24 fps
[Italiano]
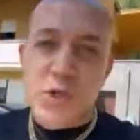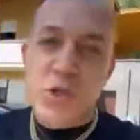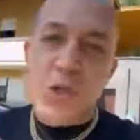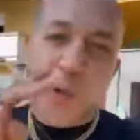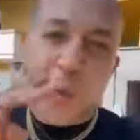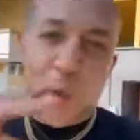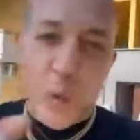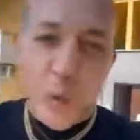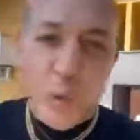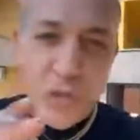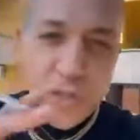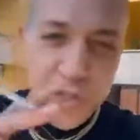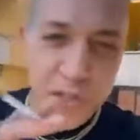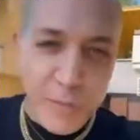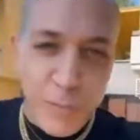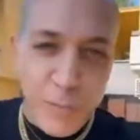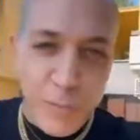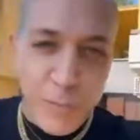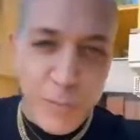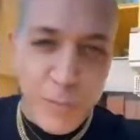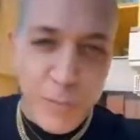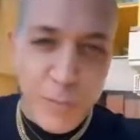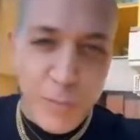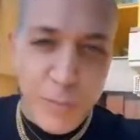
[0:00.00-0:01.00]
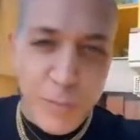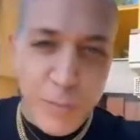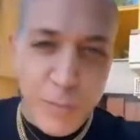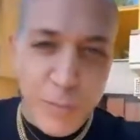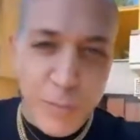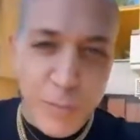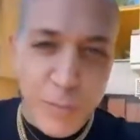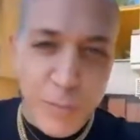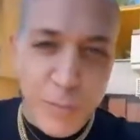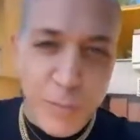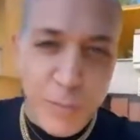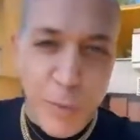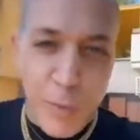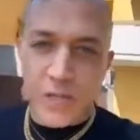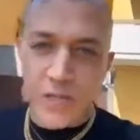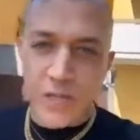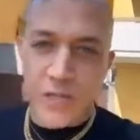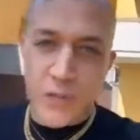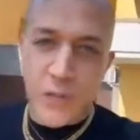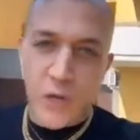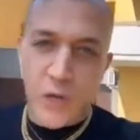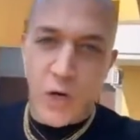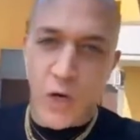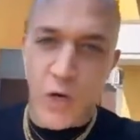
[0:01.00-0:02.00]
è l'ultimo buongiorno che
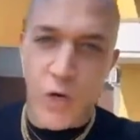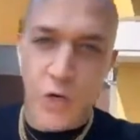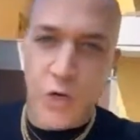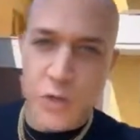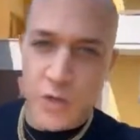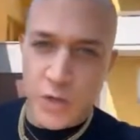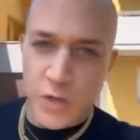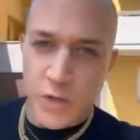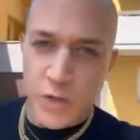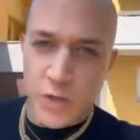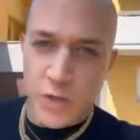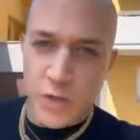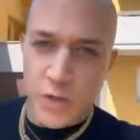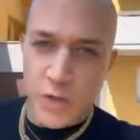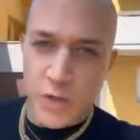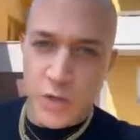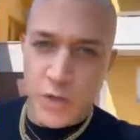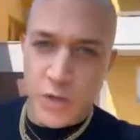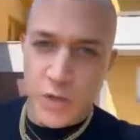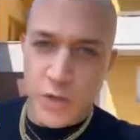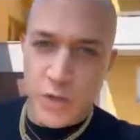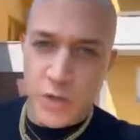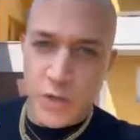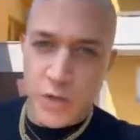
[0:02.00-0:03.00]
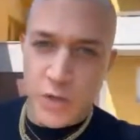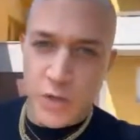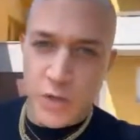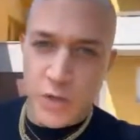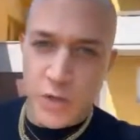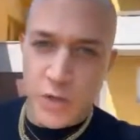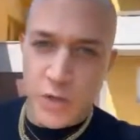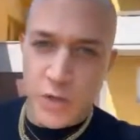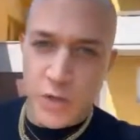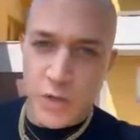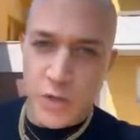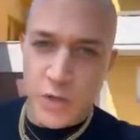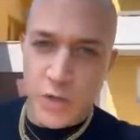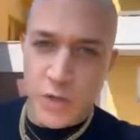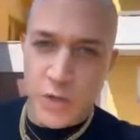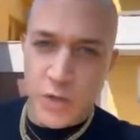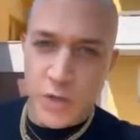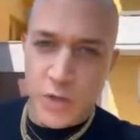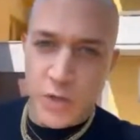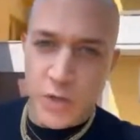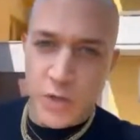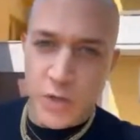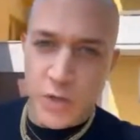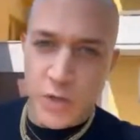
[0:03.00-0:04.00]
vi do, che poi per 15
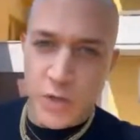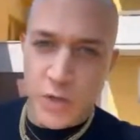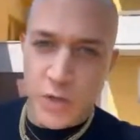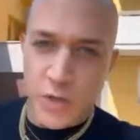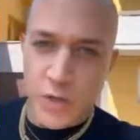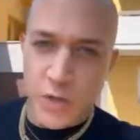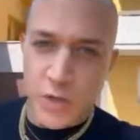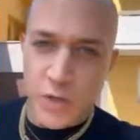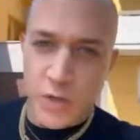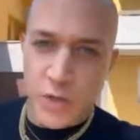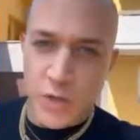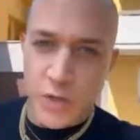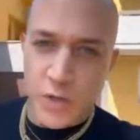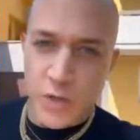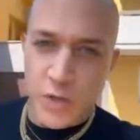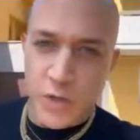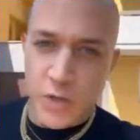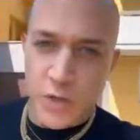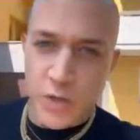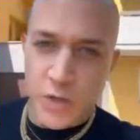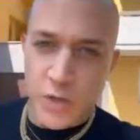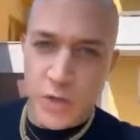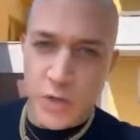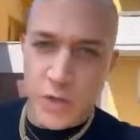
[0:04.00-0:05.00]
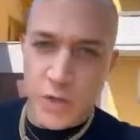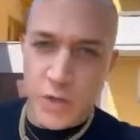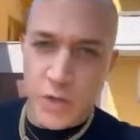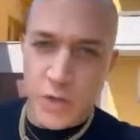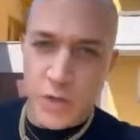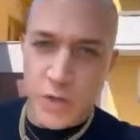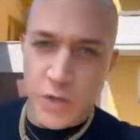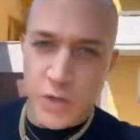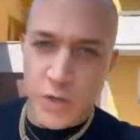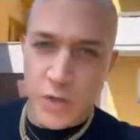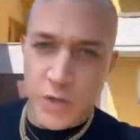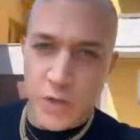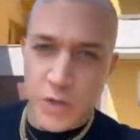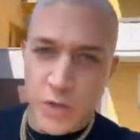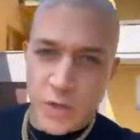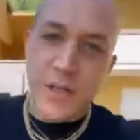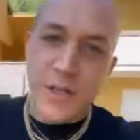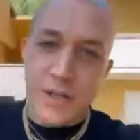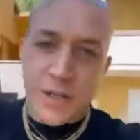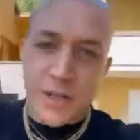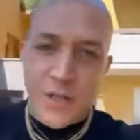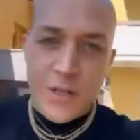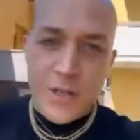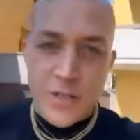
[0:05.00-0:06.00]
giorni non posso passativamente
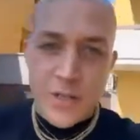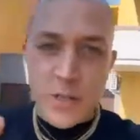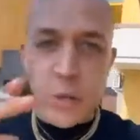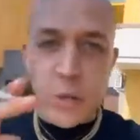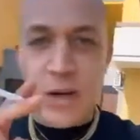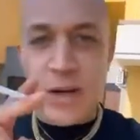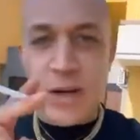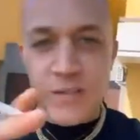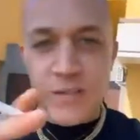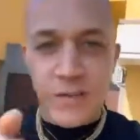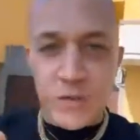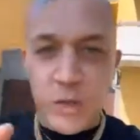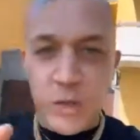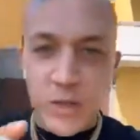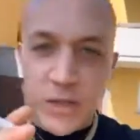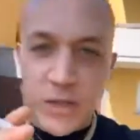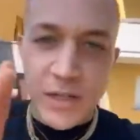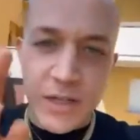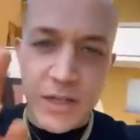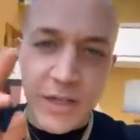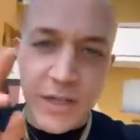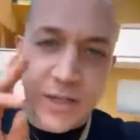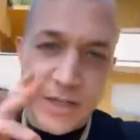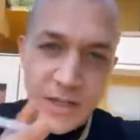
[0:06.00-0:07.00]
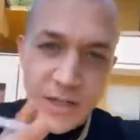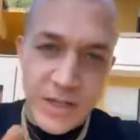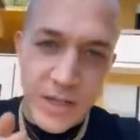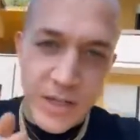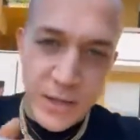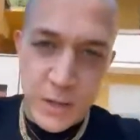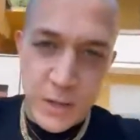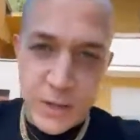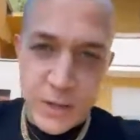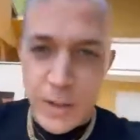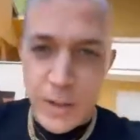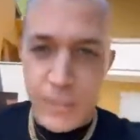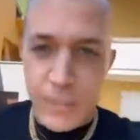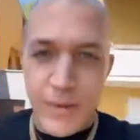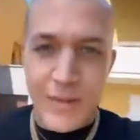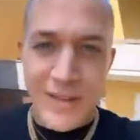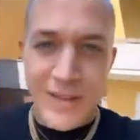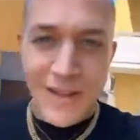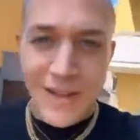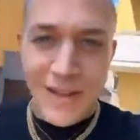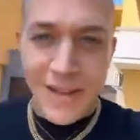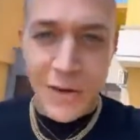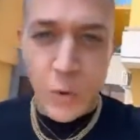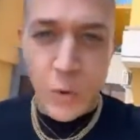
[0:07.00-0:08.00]
Sono arrivato in clinica, lo
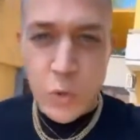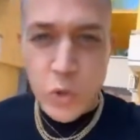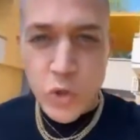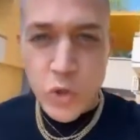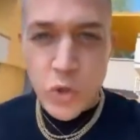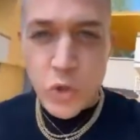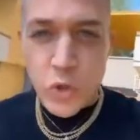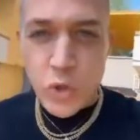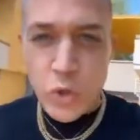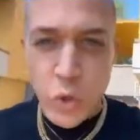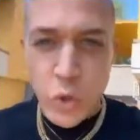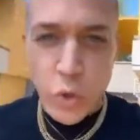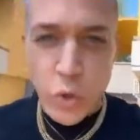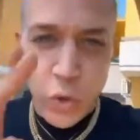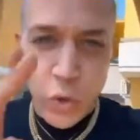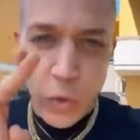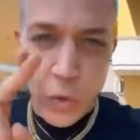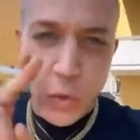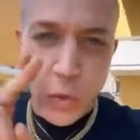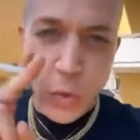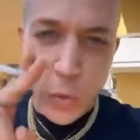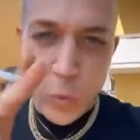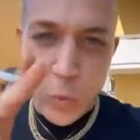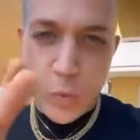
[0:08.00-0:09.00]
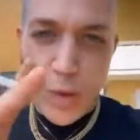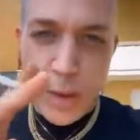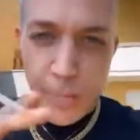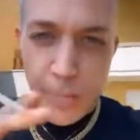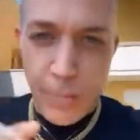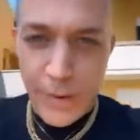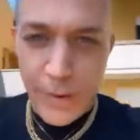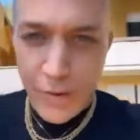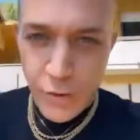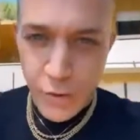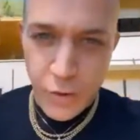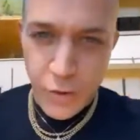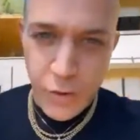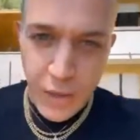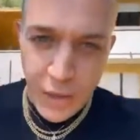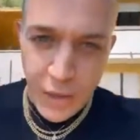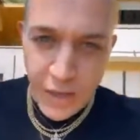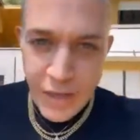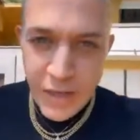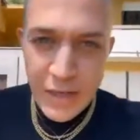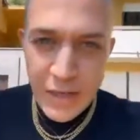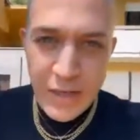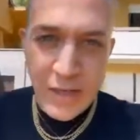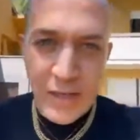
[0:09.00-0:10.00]
sapete che ho solo una parola,
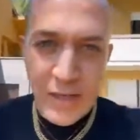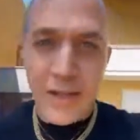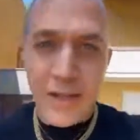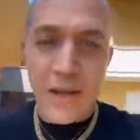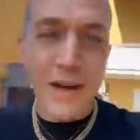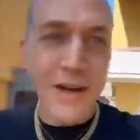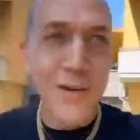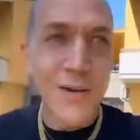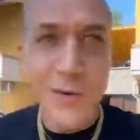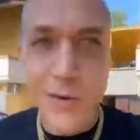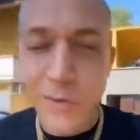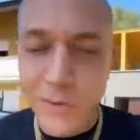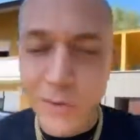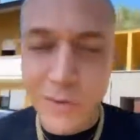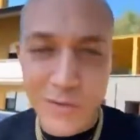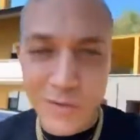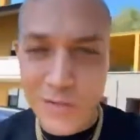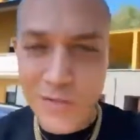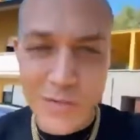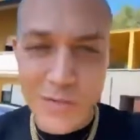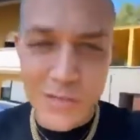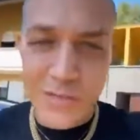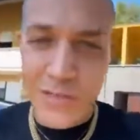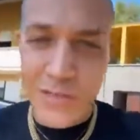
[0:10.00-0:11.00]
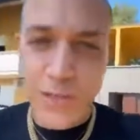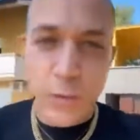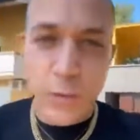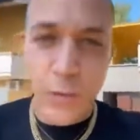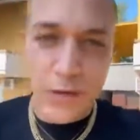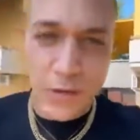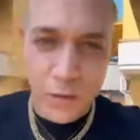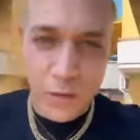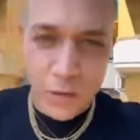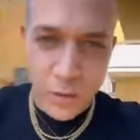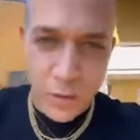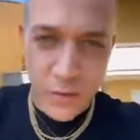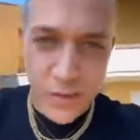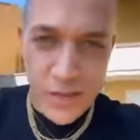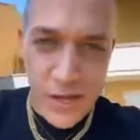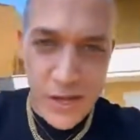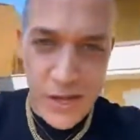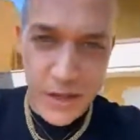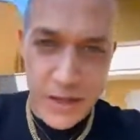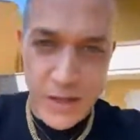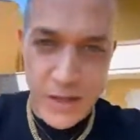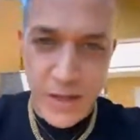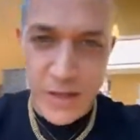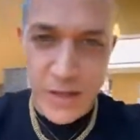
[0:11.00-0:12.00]
real, non sti quattro
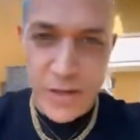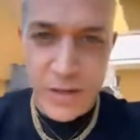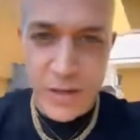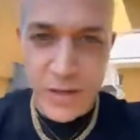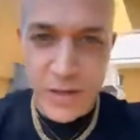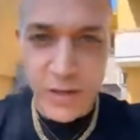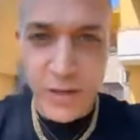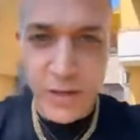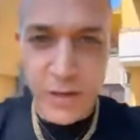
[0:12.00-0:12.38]
chiacchiere.